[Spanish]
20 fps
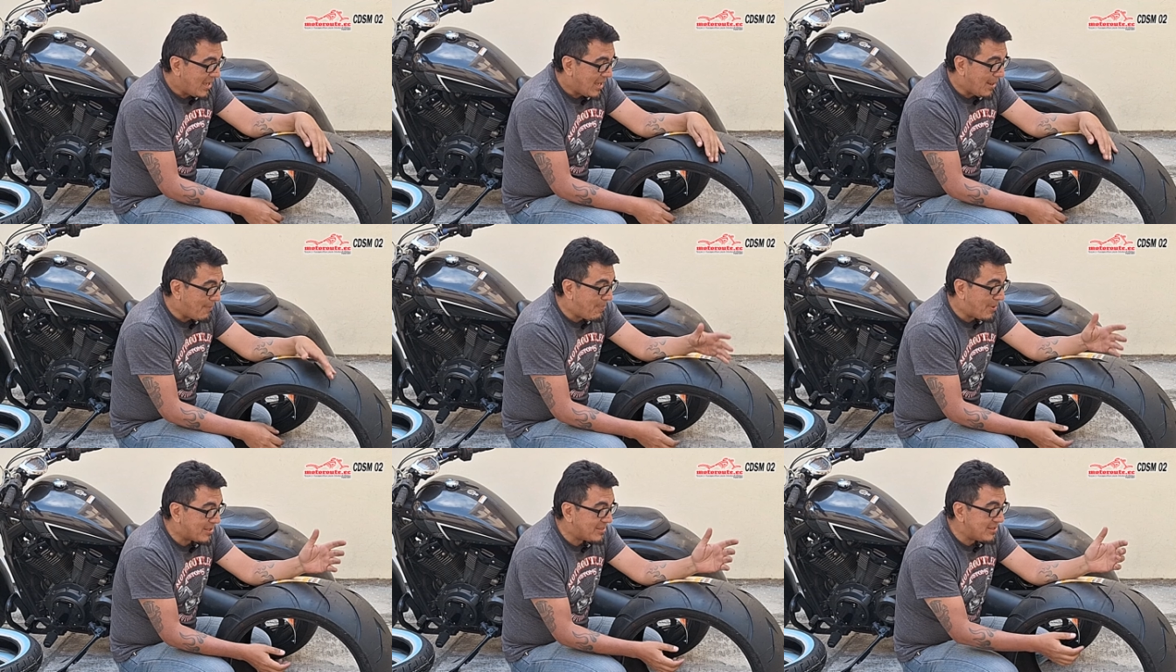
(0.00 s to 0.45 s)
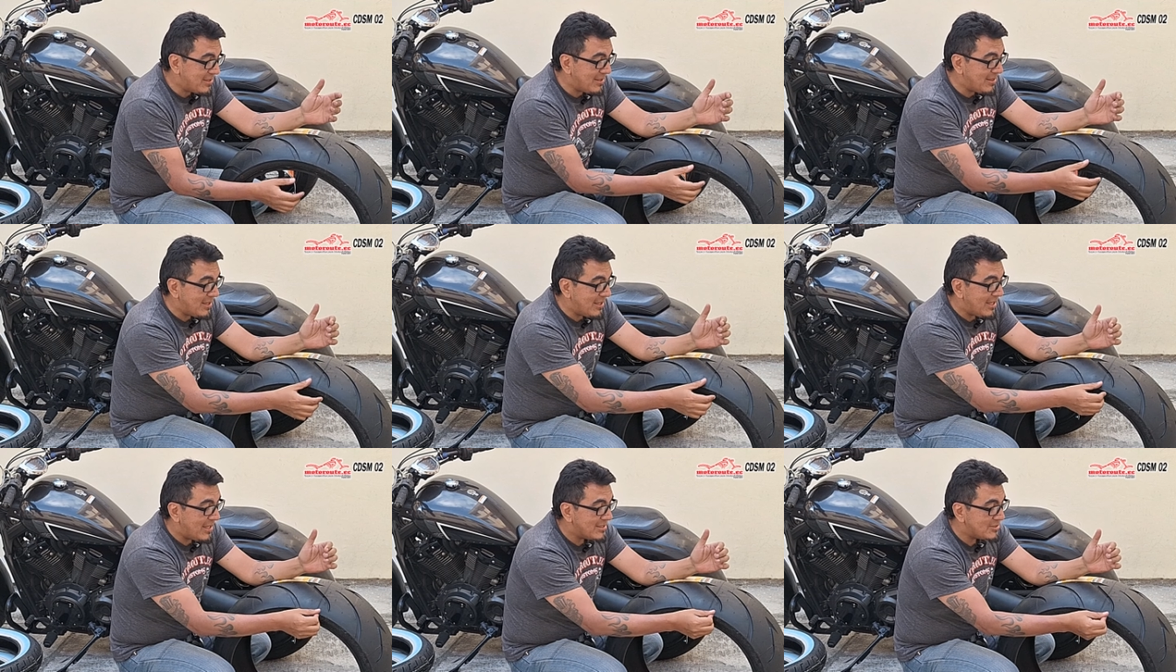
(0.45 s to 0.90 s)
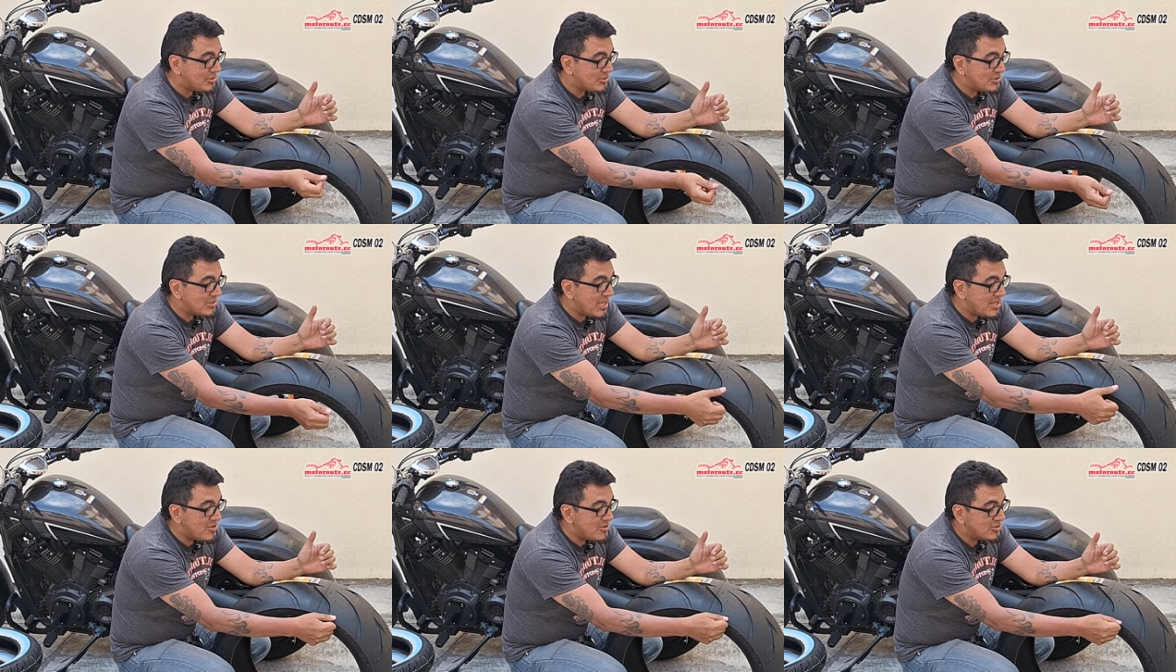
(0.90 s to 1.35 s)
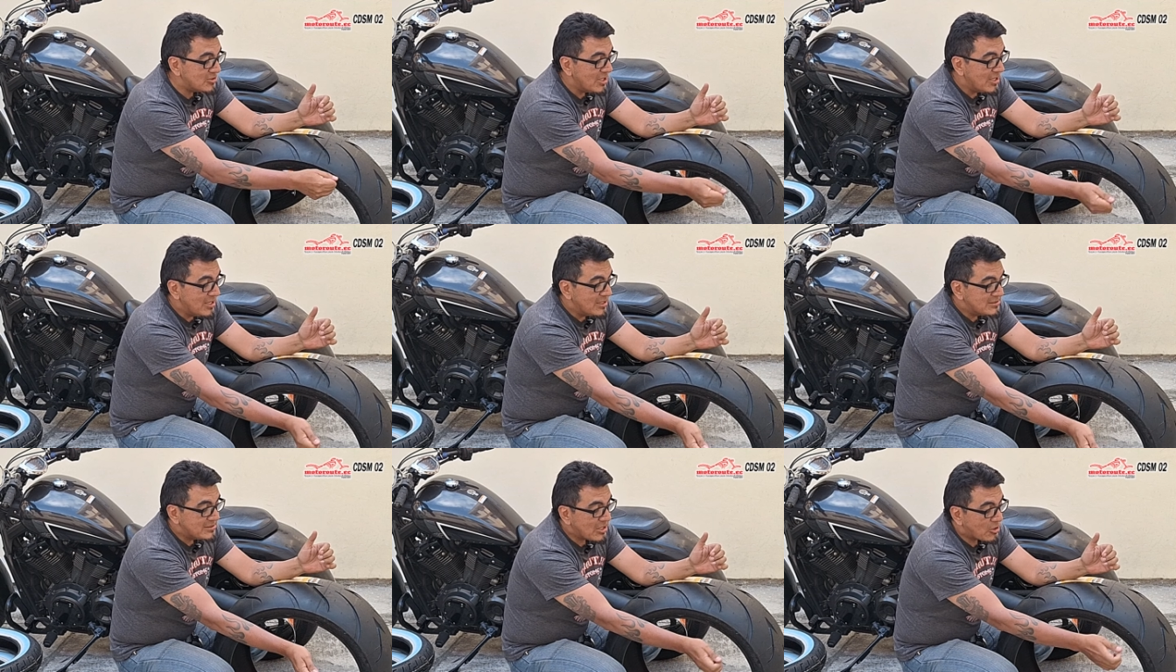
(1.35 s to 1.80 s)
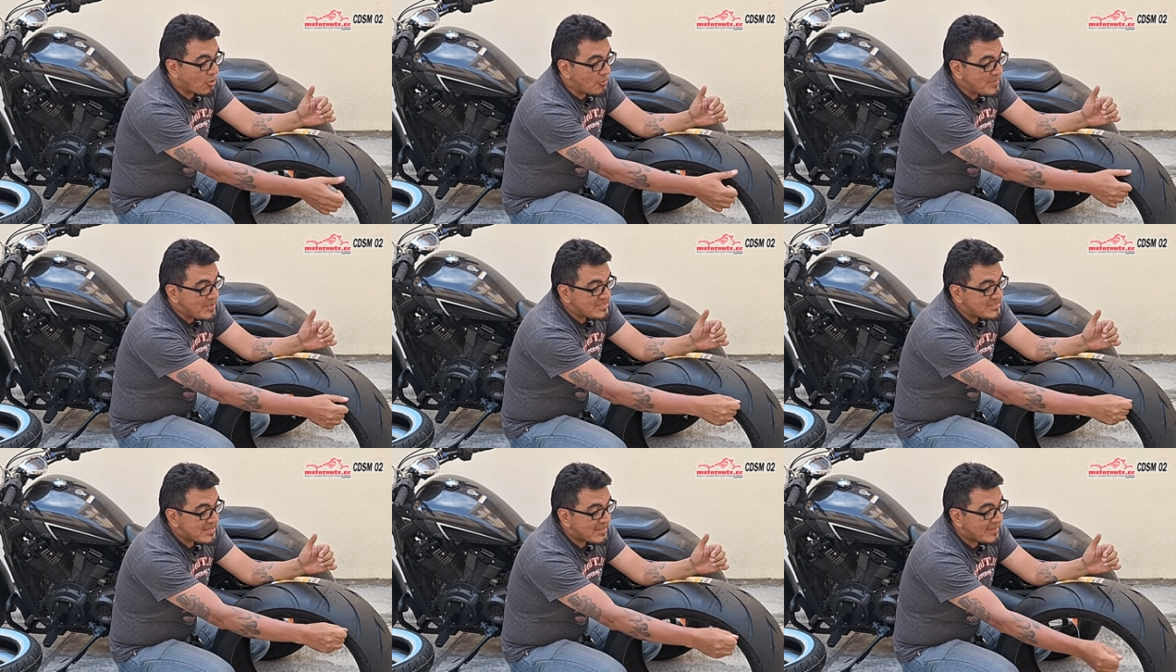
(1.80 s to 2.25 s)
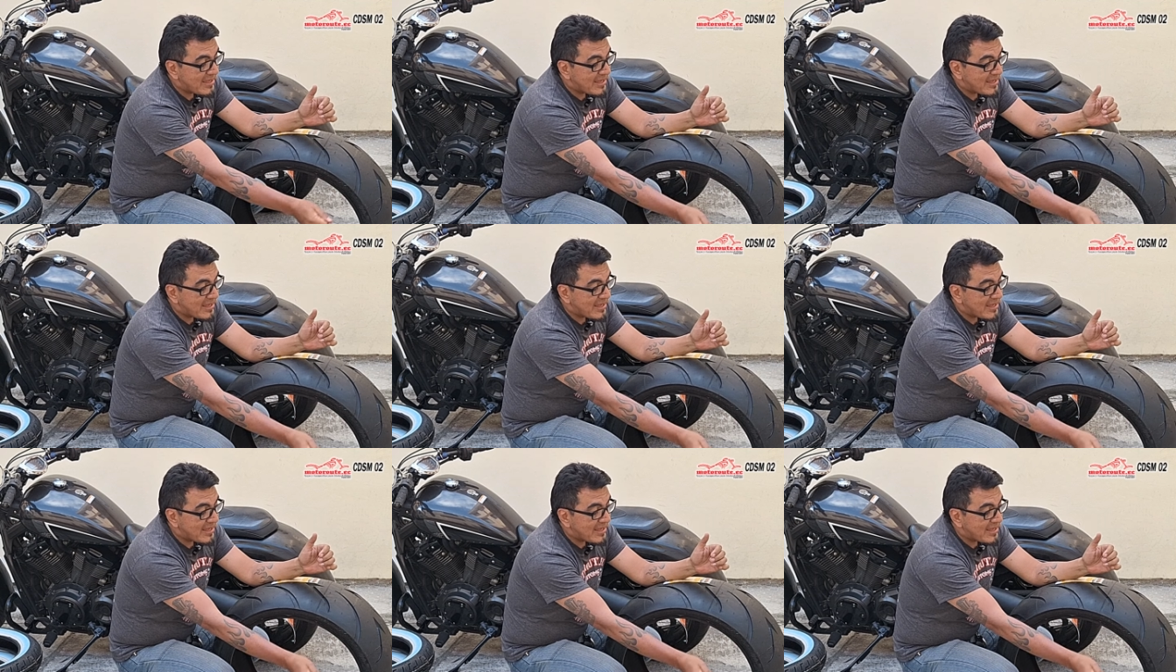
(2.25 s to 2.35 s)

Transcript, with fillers: A partir de esos años se comienza a